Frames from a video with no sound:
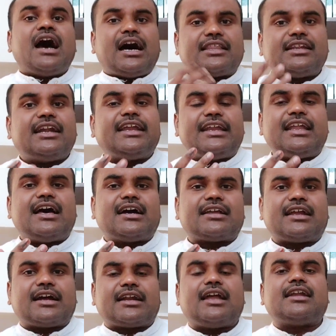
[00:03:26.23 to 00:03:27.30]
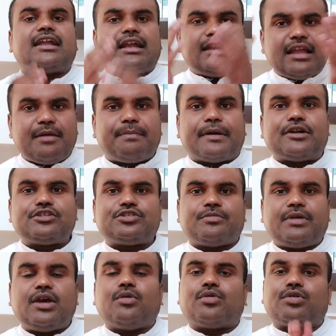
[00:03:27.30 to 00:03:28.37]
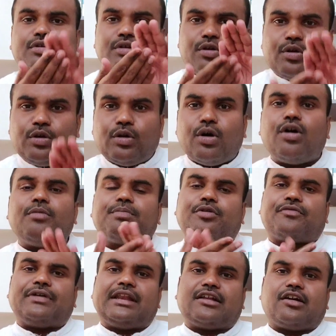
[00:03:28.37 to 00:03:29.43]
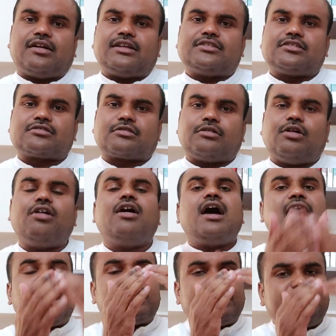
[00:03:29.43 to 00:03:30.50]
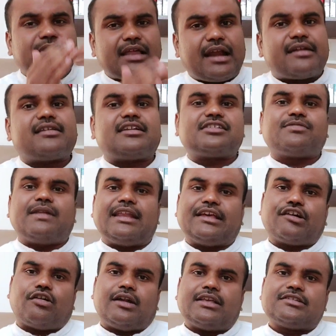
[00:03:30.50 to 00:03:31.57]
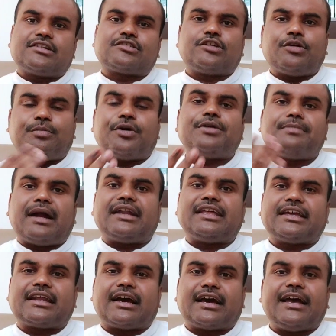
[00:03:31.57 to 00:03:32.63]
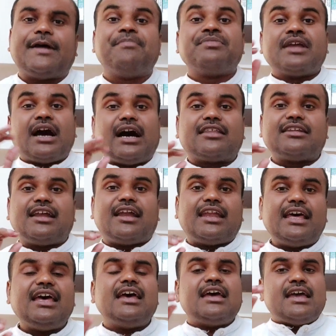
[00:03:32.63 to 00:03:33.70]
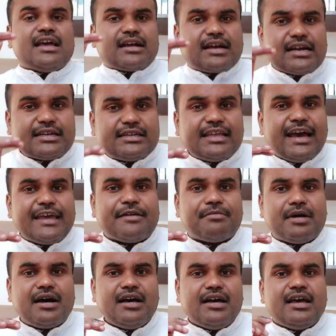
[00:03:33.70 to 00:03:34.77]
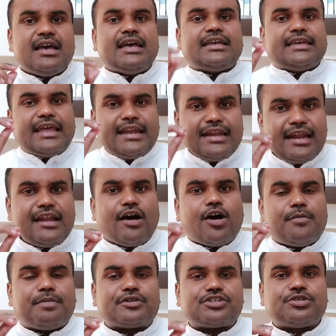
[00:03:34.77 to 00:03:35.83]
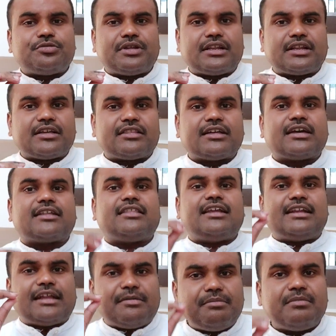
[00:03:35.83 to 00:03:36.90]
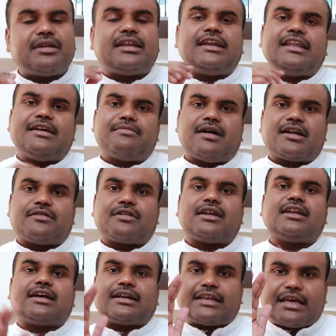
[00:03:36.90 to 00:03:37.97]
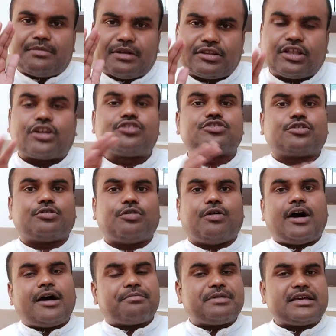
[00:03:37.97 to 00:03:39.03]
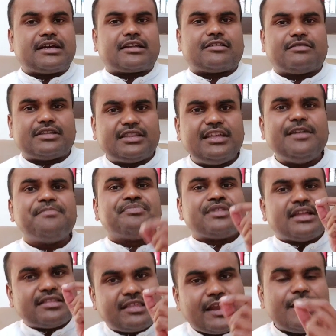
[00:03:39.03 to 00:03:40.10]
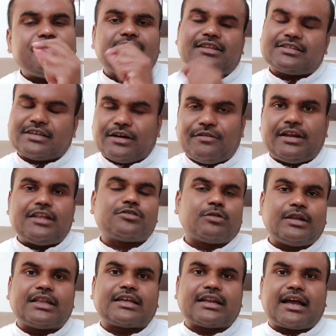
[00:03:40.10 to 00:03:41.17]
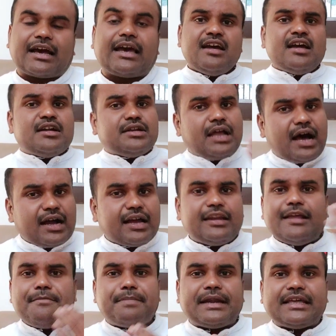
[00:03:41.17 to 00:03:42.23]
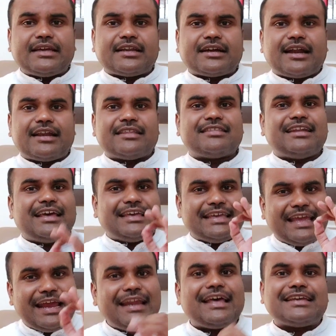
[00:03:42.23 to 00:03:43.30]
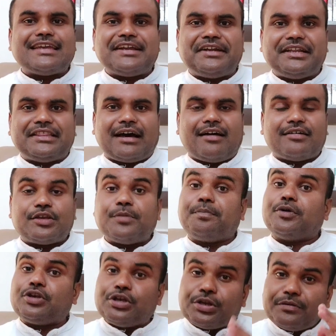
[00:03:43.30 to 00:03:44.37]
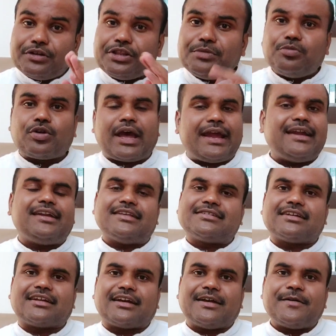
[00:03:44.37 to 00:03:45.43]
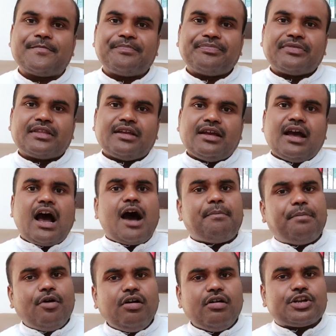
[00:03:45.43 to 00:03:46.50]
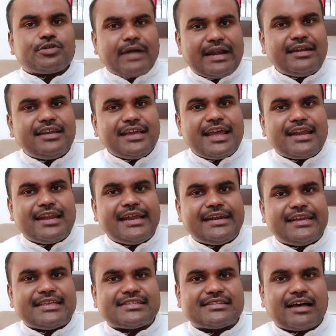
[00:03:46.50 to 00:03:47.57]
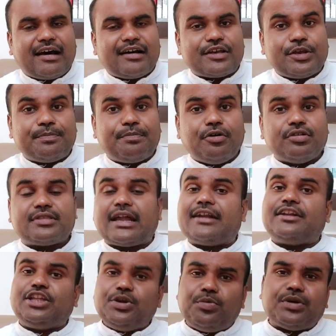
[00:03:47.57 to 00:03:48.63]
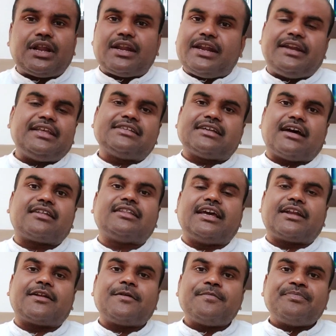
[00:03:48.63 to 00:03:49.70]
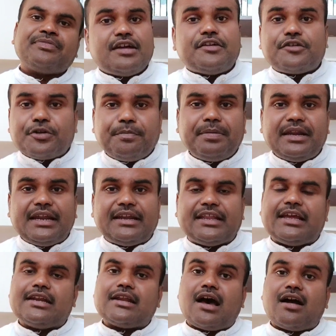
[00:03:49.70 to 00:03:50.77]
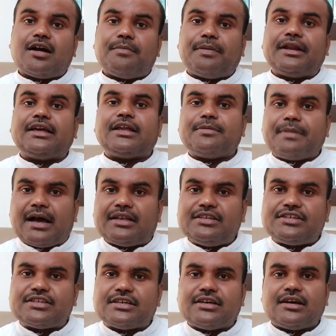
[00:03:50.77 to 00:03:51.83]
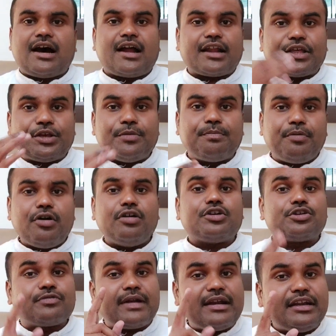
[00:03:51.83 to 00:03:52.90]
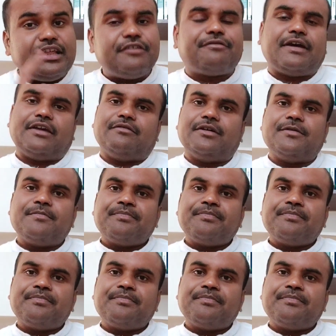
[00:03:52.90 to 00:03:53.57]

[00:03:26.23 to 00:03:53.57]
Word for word: அதனால என்ன ஆகுறாங்கன்னா நல்லா படிச்சுமே ஒரு லோ ப்ரொஃபைல் காலேஜஸ்களோ அதே மாதிரி அண்டர்ஸ்வெல்லிங் காலேஜஸ்லோ போய் மாட்டிக்கிறாங்க அதனால கட்டாயமாக என்னென்ன ஆப்பர்ச்சுனிட்டி இருக்குதுங்கிறத நம் இந்திய மாணவர்கள் கட்டாயமாக தெரிஞ்சுக்கணும் அப்படிங்கிறத வந்து தெளிவாக அந்த சர்வேல சொல்லியிருக்கிறாங்க நாங்கள்லாம் படிக்கிற காலத்தில் ஏழு ஐஐடி தான் இப்போ இருபத்தி மூணு ஐஐடிஸ் இருக்குது அப்போது டுவெண்ட்டி என்ஐடிஸ் தான் இப்போது தேர்ட்டி ஒன் என்ஐடிஸ் ஆர் ட்ரிபிள் ஐடி நாங்கள் படிக்கிறப்ப அஞ்சு ஆனால் இப்போது டுவெண்ட்டி ஃபைவ்